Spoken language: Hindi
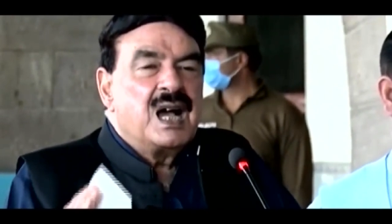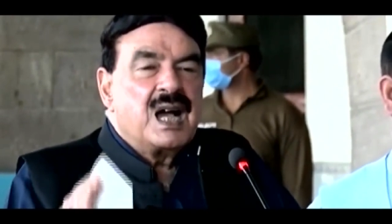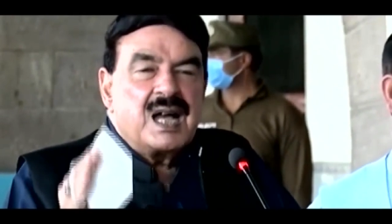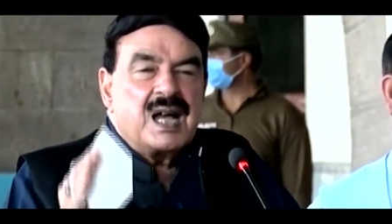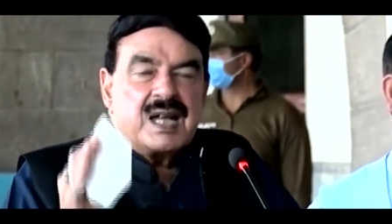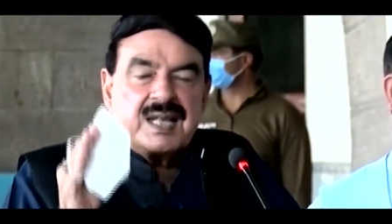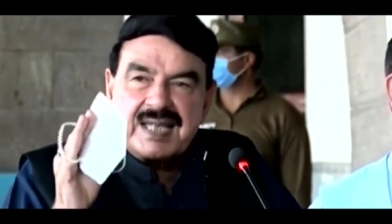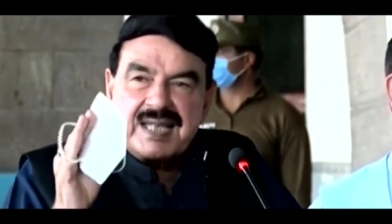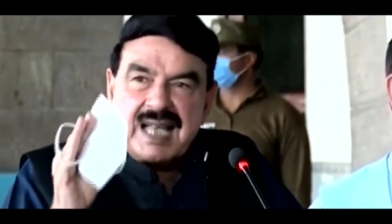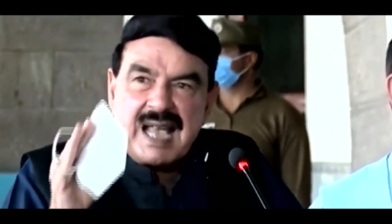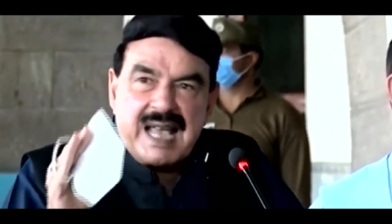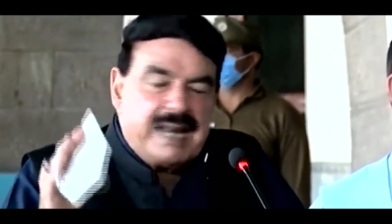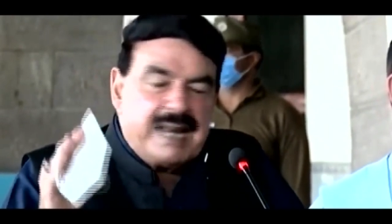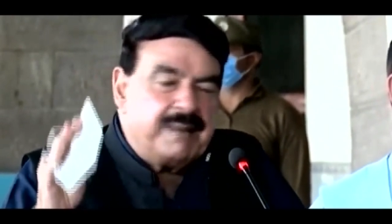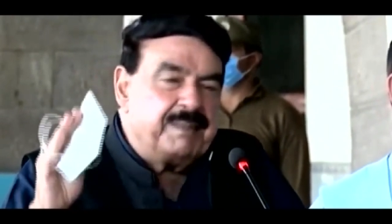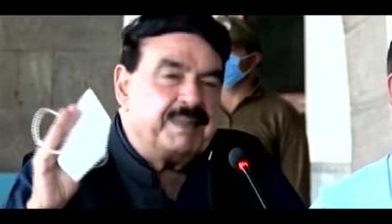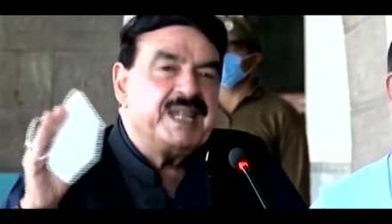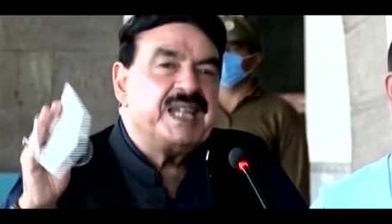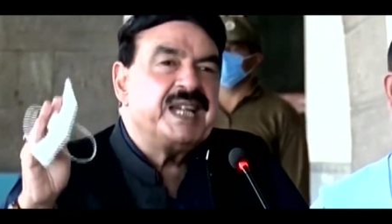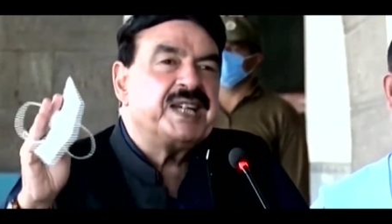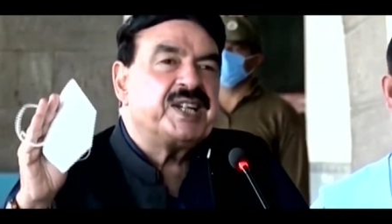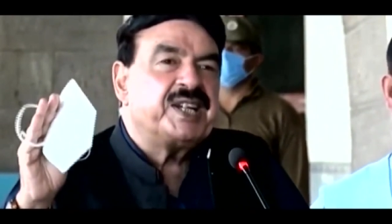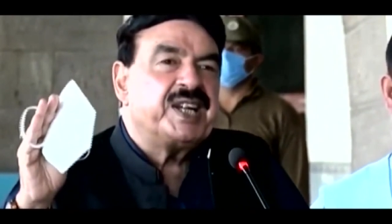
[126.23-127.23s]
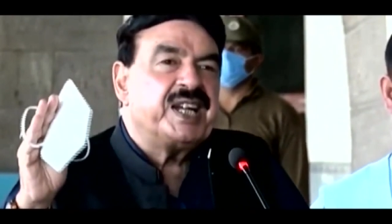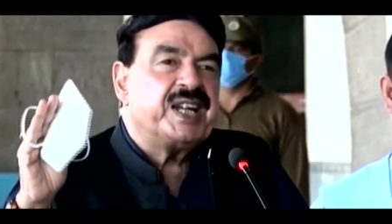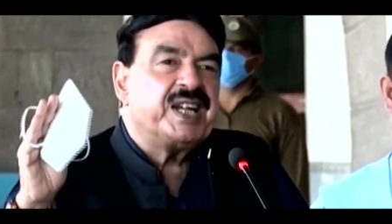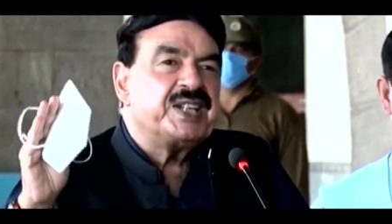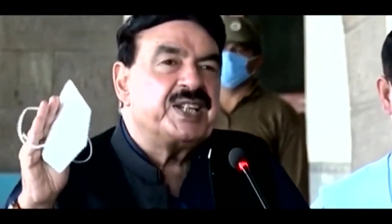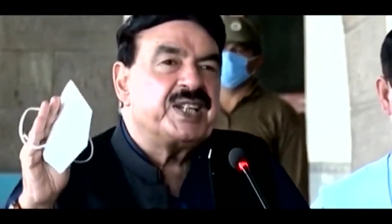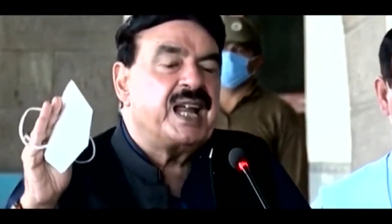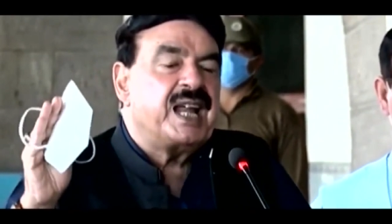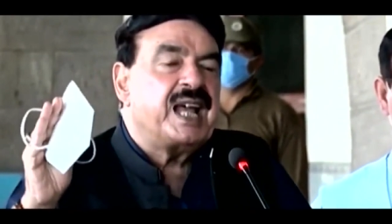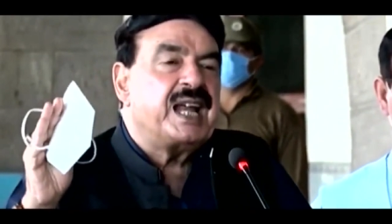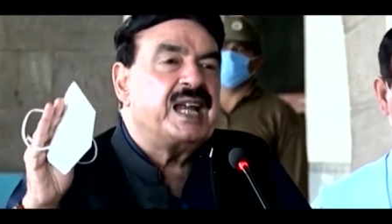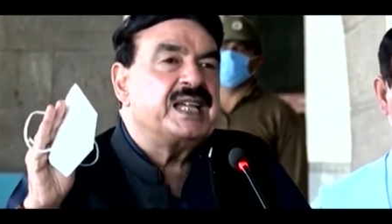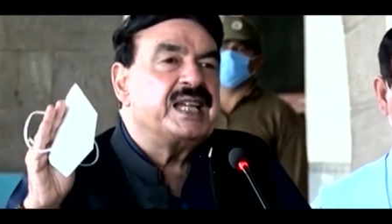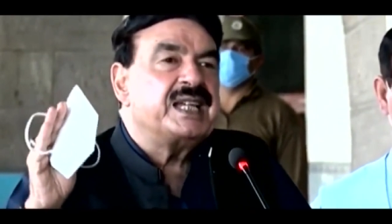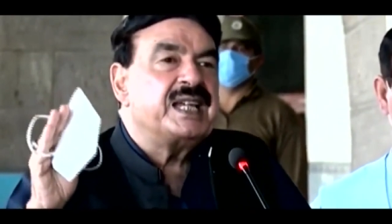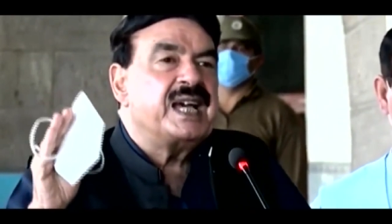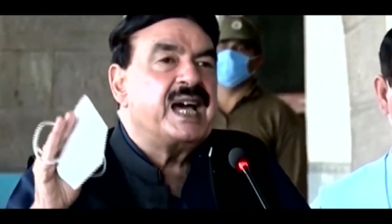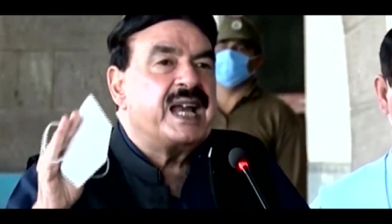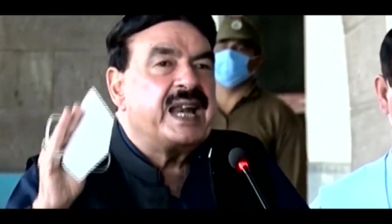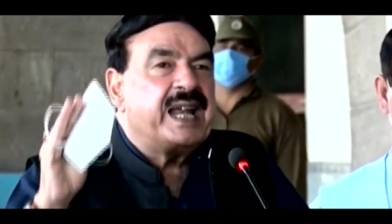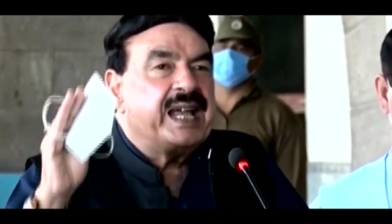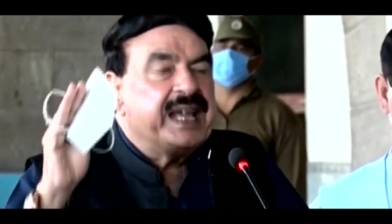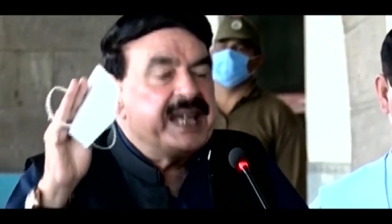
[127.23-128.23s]
खसारे में ये ट्रेन चलाने जा
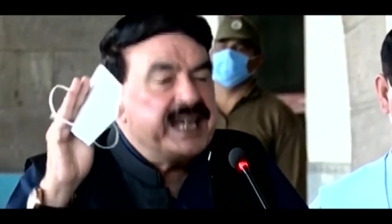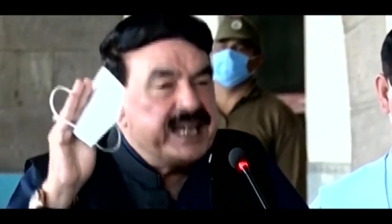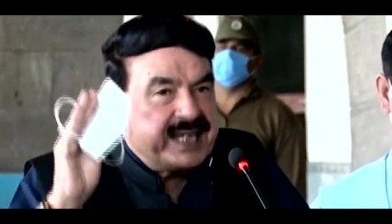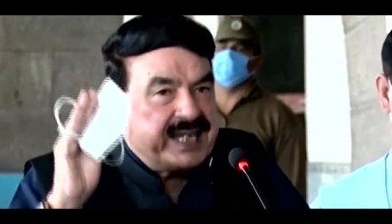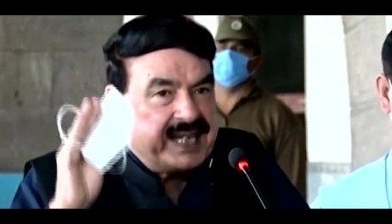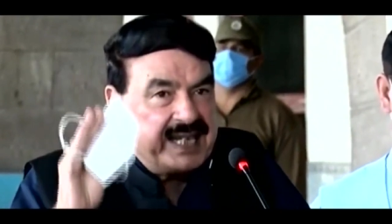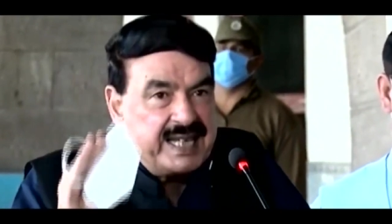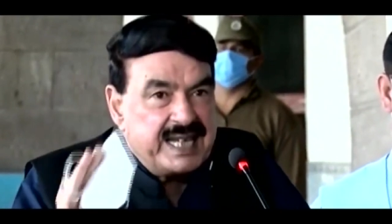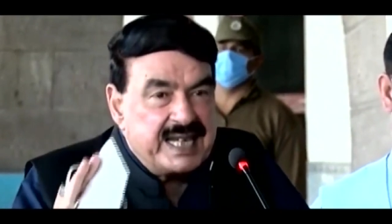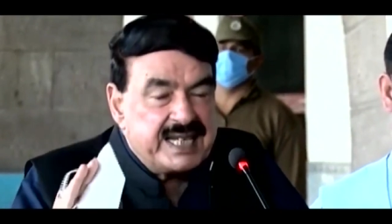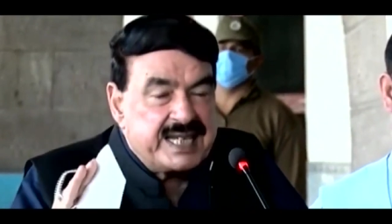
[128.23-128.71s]
रहे हैं इसलिए